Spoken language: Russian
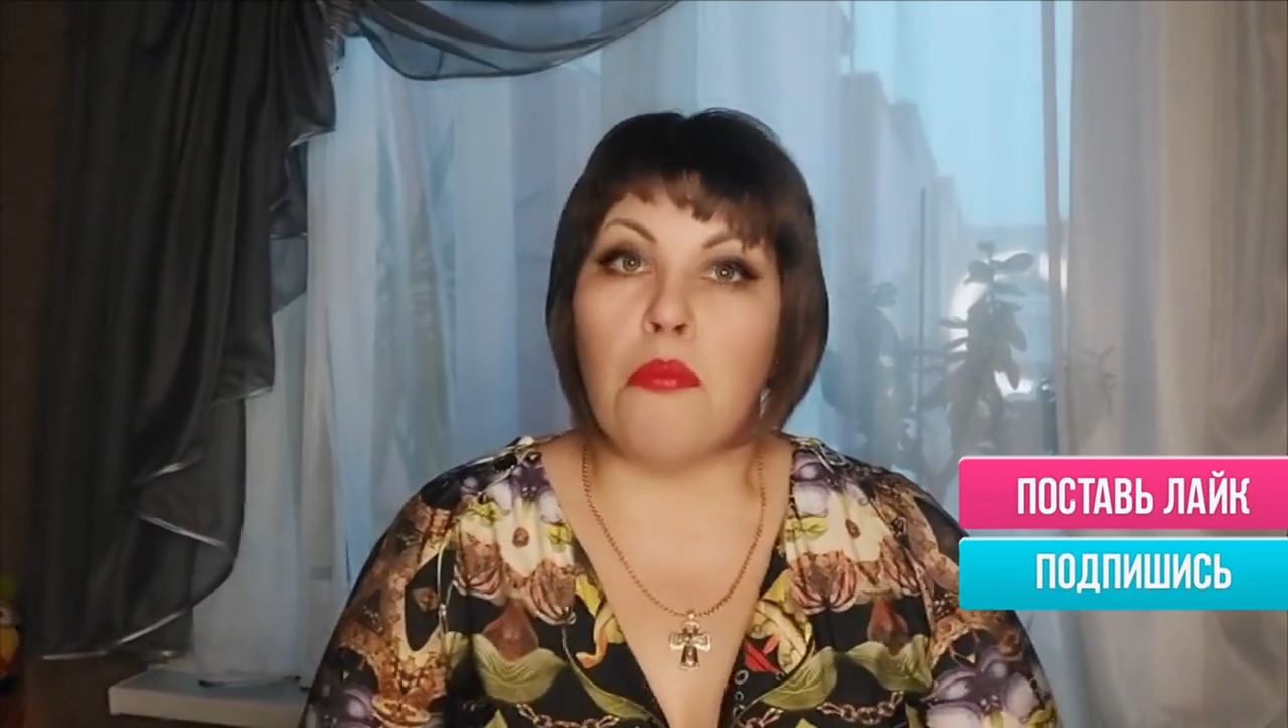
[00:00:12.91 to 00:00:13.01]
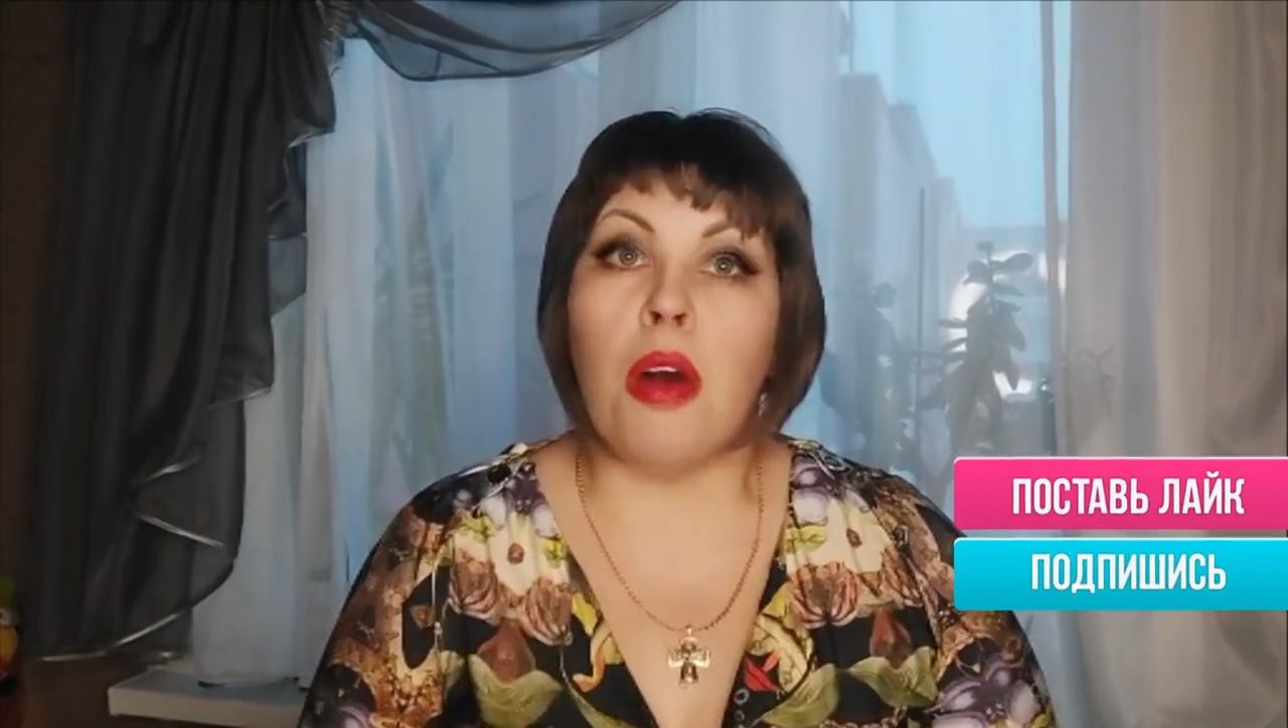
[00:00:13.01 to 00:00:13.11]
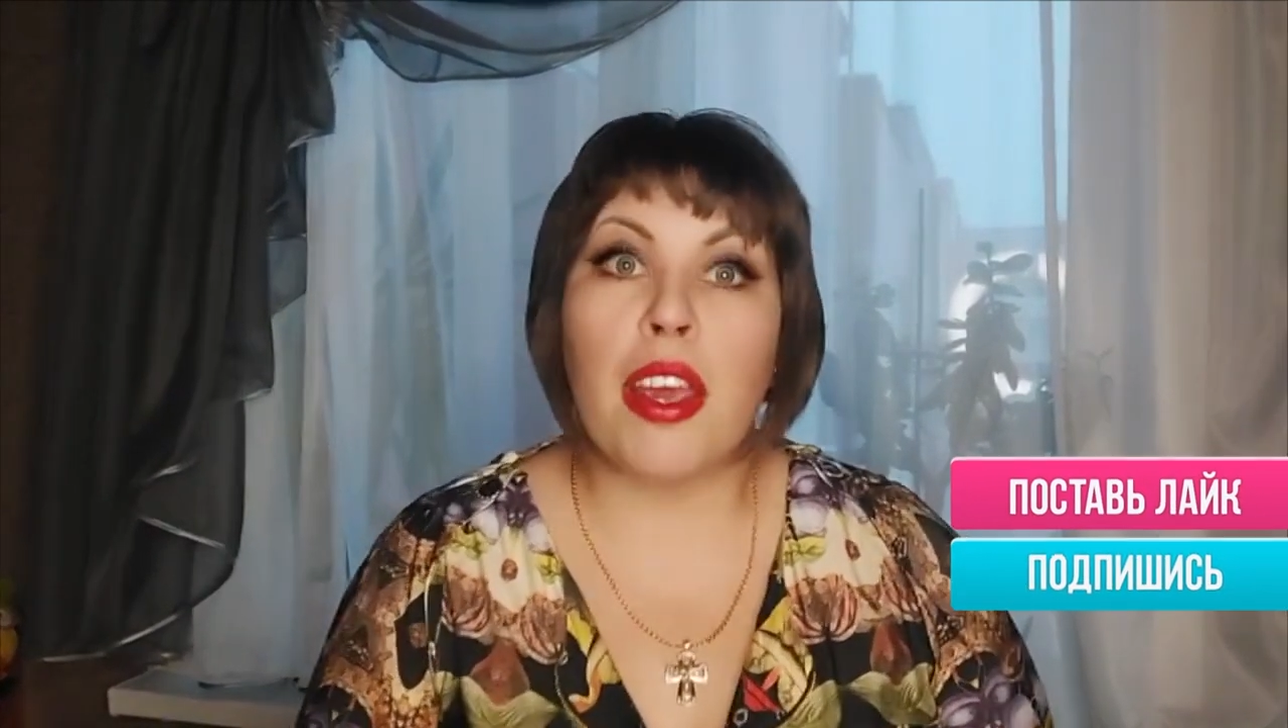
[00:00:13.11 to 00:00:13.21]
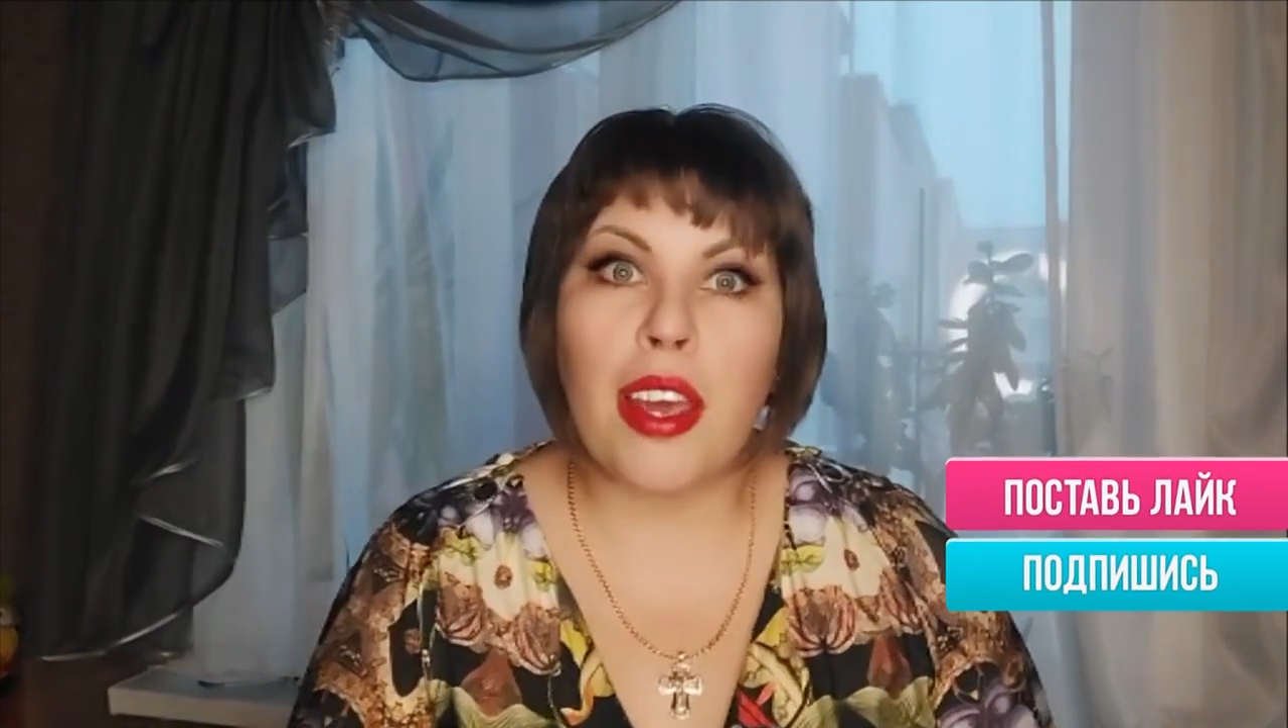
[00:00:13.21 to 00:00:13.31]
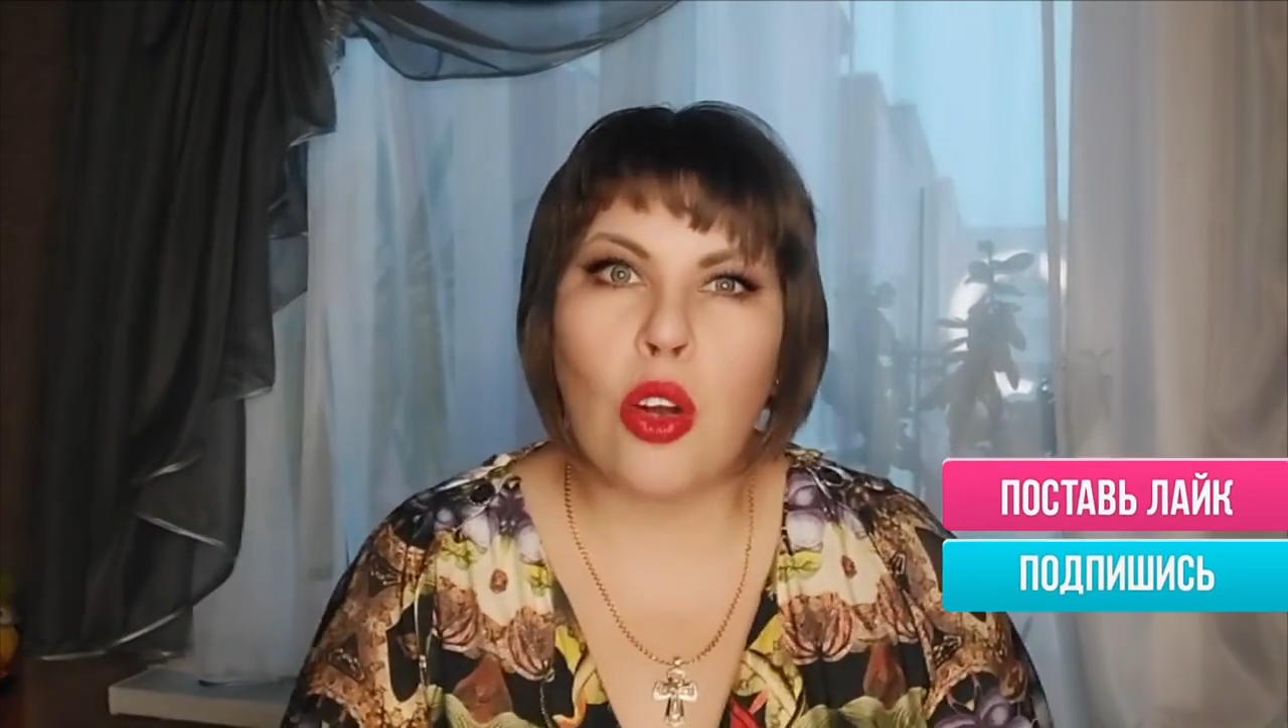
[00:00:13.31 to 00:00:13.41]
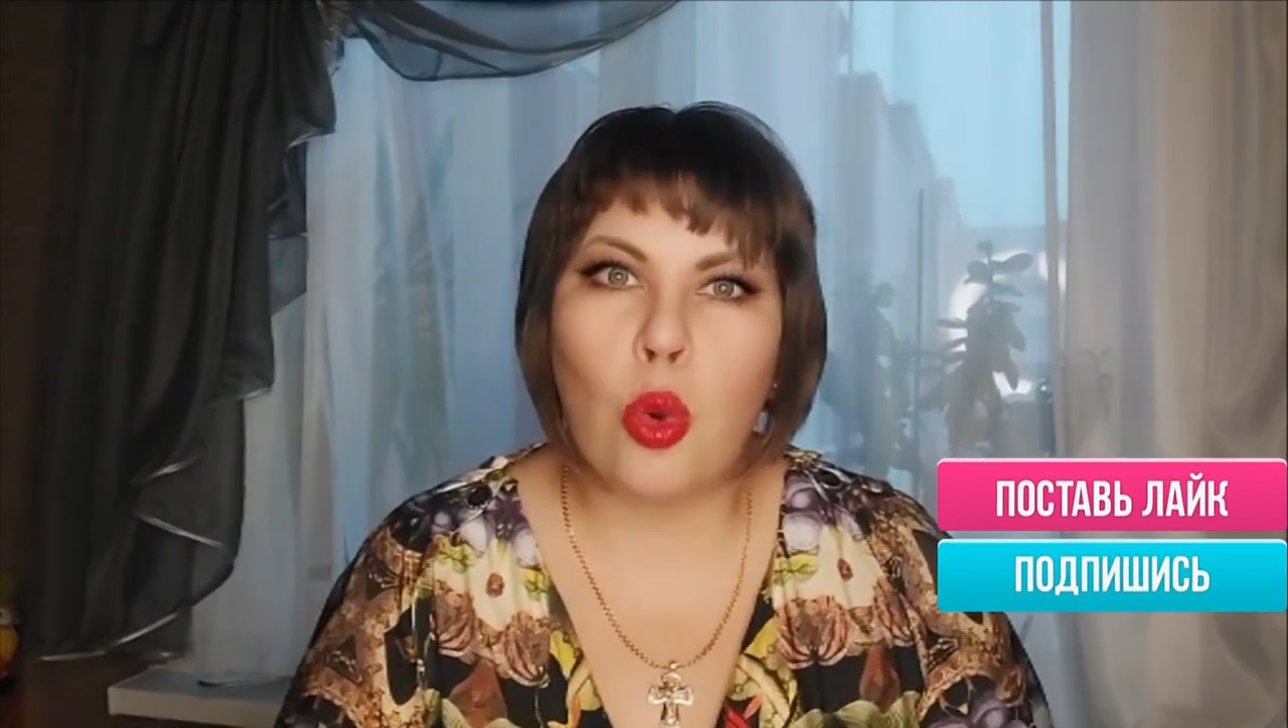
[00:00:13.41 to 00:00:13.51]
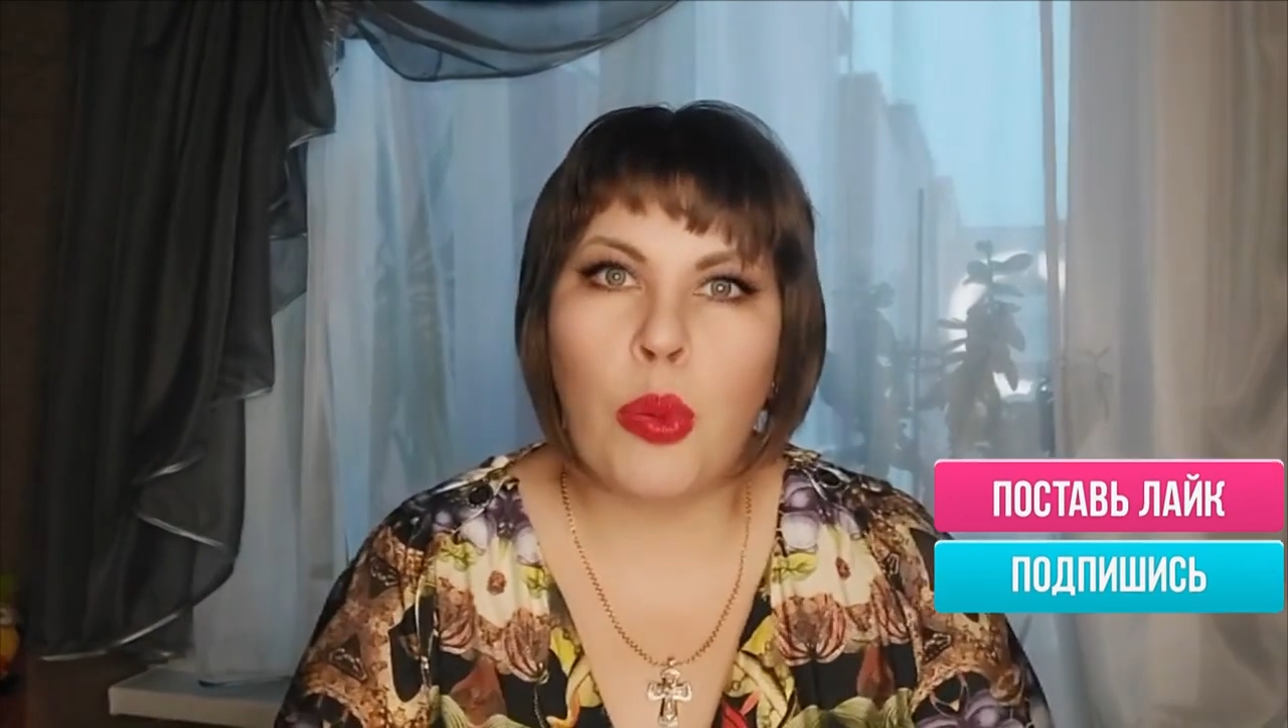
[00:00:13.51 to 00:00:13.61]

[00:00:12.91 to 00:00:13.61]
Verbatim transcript: моя